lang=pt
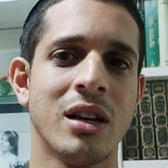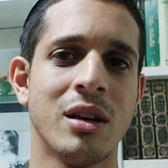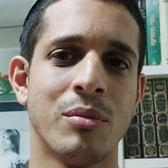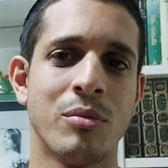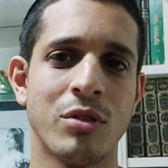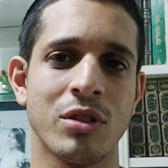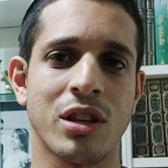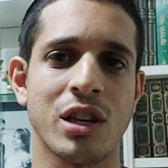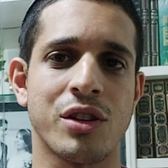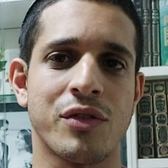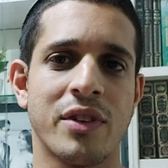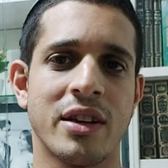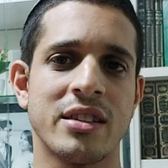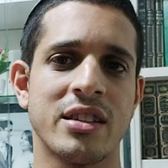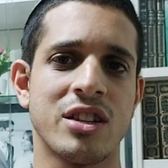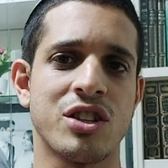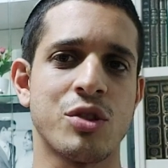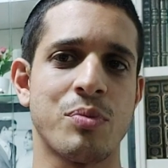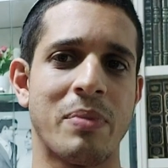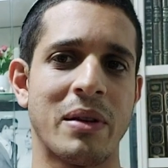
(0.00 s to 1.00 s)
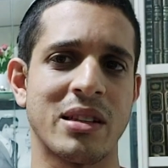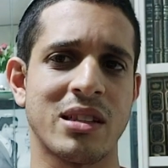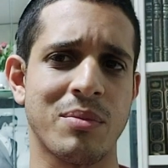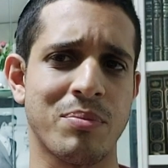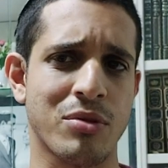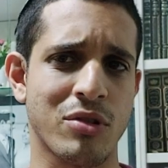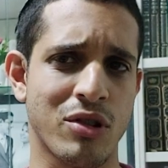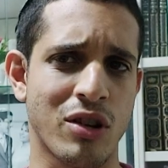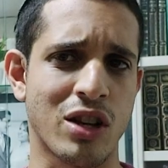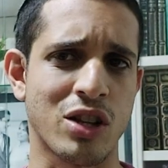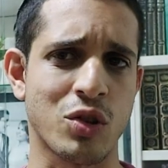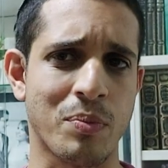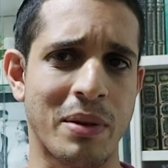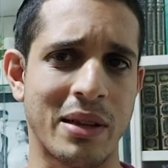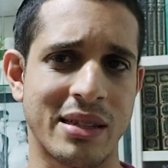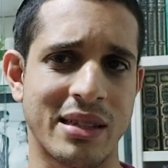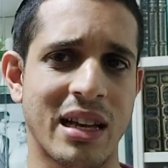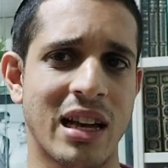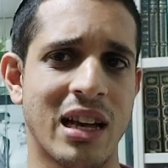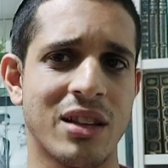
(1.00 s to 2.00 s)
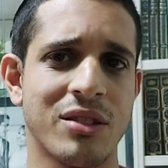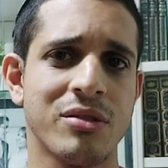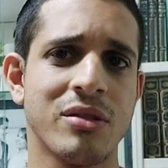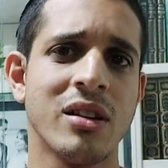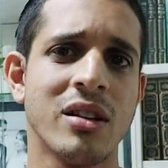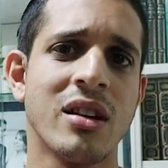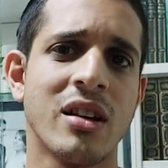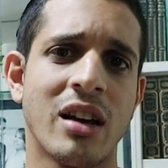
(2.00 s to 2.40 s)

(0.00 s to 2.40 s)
muitas vezes a gente pensa no nosso passado.